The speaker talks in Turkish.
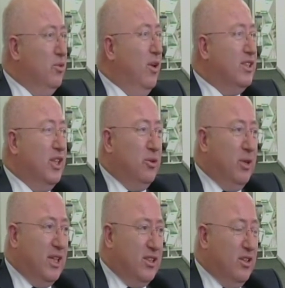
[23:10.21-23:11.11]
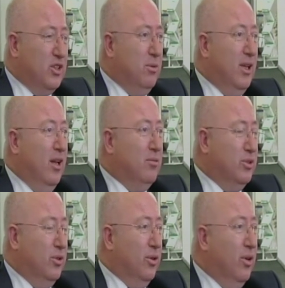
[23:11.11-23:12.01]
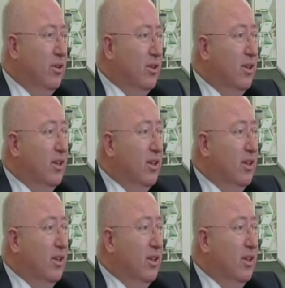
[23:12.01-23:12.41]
Üniversite yönelik çalışmalarımız oluyor